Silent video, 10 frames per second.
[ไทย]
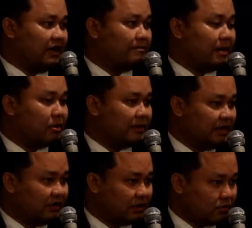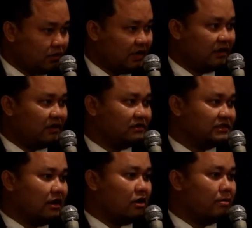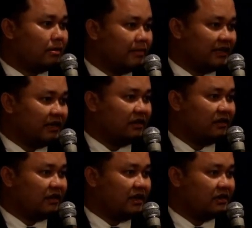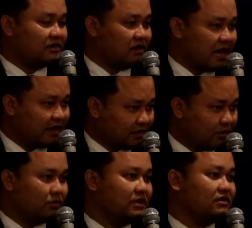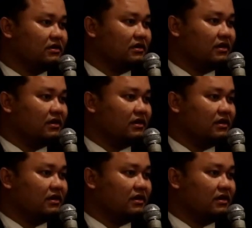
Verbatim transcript: เกศพระบรมอิตระกูลนี้ ฉลองพระบรมอิอีกเครื่องราชอีกตระกูลหนึ่ง